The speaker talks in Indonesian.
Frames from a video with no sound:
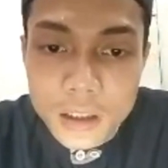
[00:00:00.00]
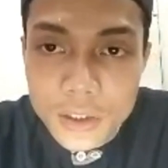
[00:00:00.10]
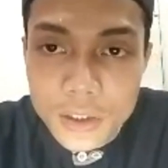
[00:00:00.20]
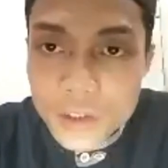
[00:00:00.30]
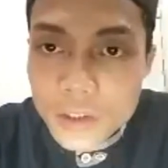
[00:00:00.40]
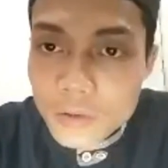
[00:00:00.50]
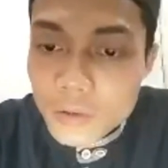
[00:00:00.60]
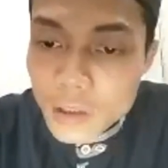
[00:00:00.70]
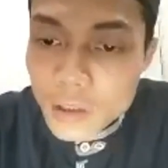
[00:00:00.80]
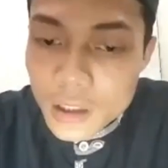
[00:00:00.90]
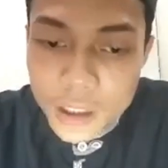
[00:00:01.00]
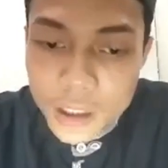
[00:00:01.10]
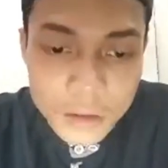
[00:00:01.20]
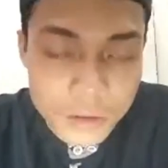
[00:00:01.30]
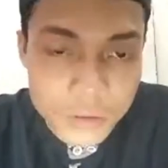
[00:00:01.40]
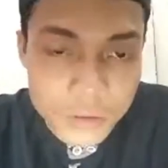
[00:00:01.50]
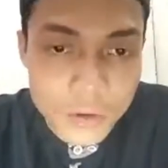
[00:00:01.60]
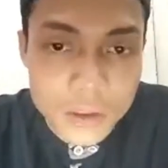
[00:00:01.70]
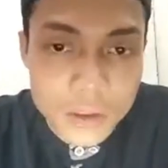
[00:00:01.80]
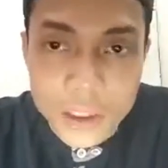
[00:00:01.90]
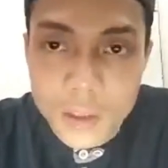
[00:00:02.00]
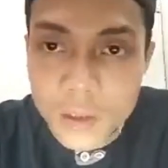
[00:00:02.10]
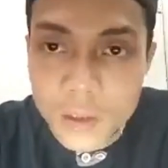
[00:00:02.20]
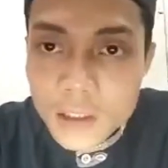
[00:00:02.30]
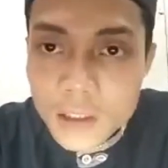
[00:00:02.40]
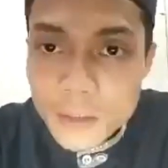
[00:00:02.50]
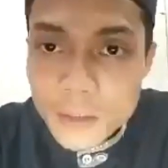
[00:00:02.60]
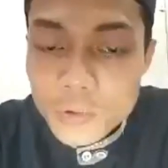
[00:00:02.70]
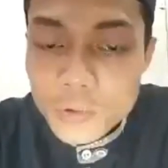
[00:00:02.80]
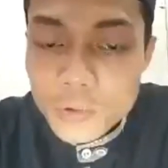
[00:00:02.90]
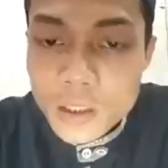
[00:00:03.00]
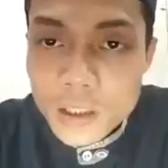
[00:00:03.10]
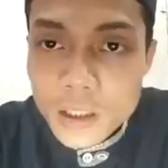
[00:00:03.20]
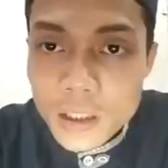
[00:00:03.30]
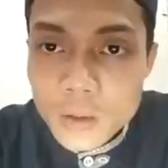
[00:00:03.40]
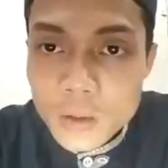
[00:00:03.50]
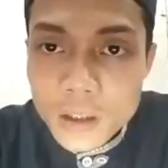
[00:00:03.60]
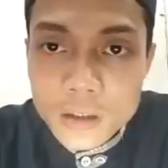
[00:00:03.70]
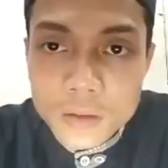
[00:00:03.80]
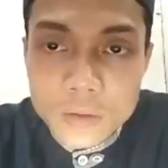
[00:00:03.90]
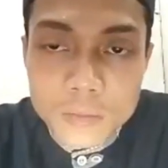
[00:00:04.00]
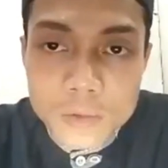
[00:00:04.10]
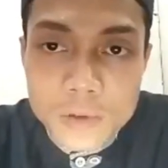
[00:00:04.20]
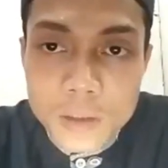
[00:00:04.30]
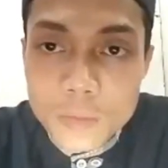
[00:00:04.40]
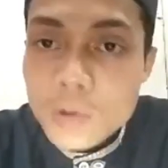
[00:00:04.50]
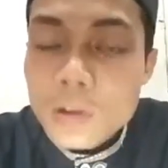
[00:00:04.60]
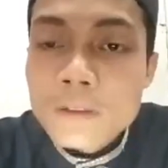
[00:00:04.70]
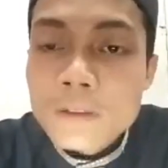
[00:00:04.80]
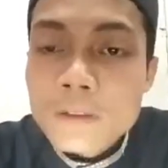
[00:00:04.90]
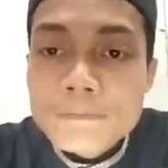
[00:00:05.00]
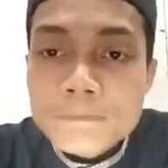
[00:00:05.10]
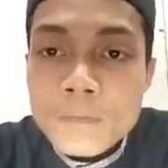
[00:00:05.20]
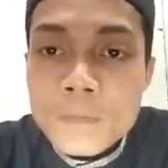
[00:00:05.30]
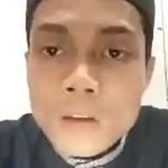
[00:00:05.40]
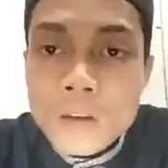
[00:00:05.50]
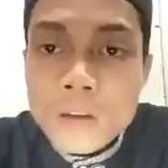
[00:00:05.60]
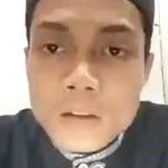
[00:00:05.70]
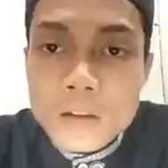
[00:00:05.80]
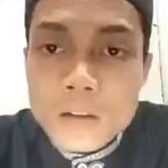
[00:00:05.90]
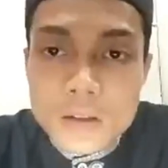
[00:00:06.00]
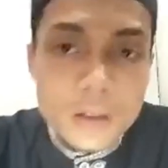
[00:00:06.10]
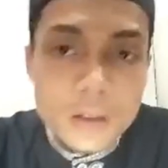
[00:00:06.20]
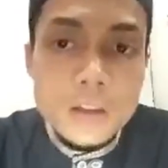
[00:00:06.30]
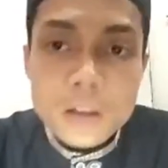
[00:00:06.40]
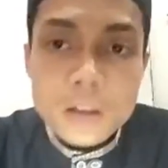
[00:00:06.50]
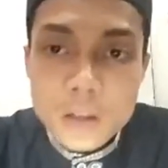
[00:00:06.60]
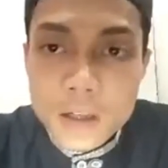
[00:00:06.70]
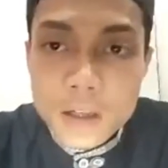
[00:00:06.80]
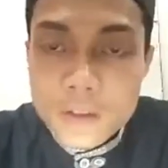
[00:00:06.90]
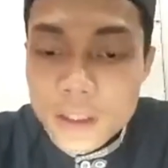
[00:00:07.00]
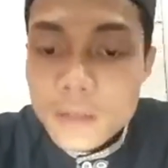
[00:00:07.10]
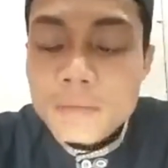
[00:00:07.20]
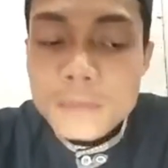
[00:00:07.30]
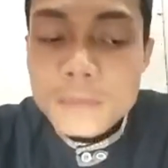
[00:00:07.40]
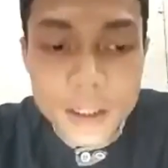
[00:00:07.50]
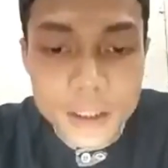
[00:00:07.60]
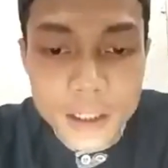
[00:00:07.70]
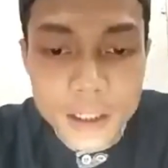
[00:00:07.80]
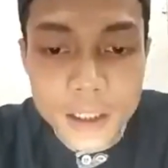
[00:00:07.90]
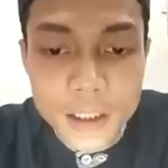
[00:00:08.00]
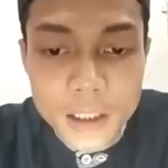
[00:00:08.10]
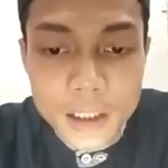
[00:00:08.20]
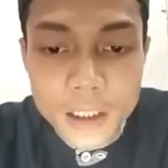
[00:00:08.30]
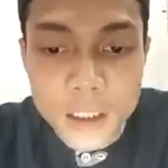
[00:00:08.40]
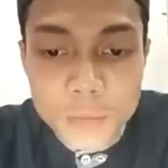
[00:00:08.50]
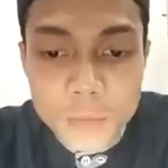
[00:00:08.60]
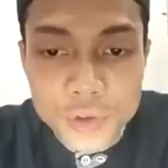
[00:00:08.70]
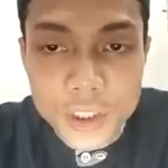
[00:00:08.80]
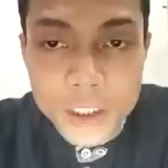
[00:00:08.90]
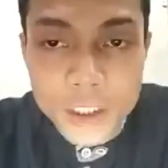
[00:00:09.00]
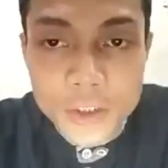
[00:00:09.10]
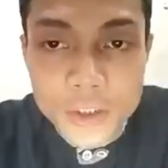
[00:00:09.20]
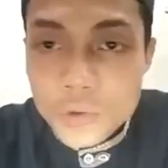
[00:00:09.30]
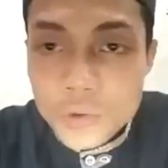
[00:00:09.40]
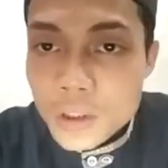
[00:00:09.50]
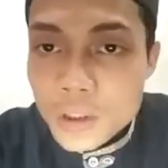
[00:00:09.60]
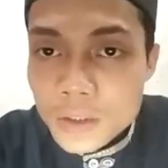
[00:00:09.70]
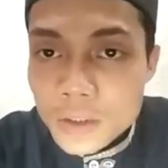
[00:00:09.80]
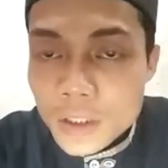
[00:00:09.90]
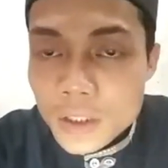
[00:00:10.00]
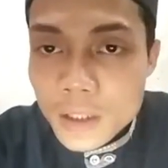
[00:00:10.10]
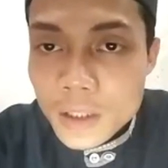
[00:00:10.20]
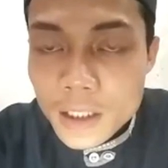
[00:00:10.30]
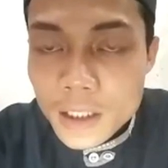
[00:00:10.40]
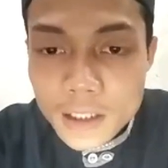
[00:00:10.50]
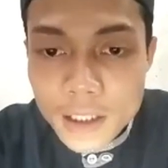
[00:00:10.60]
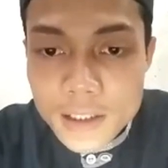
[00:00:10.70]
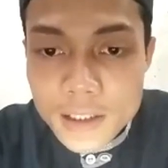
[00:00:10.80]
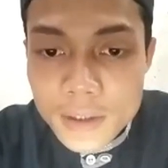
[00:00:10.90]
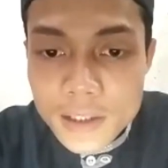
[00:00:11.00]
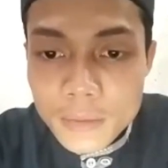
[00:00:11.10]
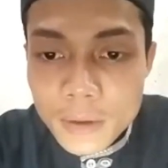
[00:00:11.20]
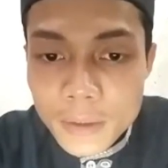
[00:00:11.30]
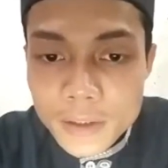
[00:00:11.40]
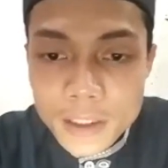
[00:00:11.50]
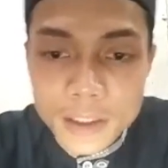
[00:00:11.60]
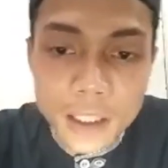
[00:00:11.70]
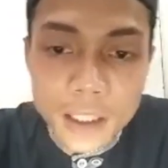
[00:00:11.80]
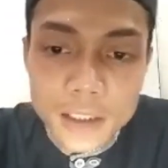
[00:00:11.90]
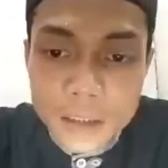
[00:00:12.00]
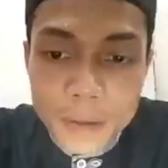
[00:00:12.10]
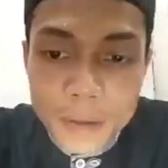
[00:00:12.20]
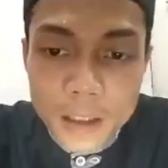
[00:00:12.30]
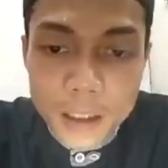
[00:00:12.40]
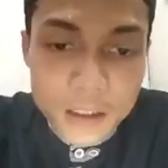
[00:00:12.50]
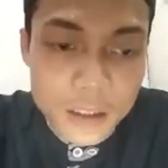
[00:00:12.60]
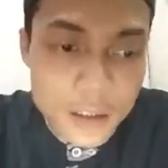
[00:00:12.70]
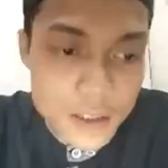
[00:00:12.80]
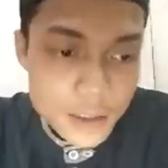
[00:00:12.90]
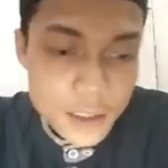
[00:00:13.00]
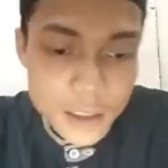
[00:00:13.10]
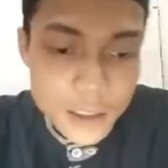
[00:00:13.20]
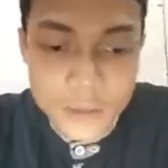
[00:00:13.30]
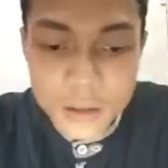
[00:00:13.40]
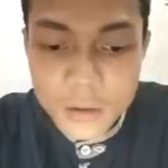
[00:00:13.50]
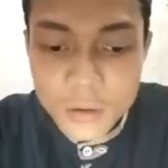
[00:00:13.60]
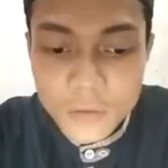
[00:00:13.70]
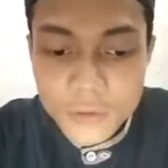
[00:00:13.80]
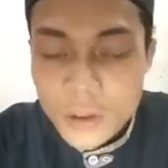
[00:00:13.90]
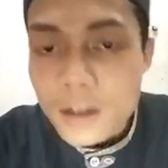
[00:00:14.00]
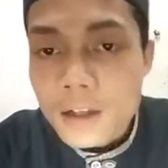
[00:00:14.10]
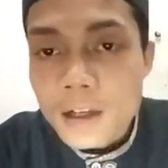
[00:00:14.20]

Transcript: Ittaqullaha haqqa tuqatih wa la tamutunna illa wa antum muslimun. Sadaqallahul azim al-ayah. Puji dan syukur tentunya marilah kita sama-sama panjatkan kepada Allah Zat yang Maha Ghafur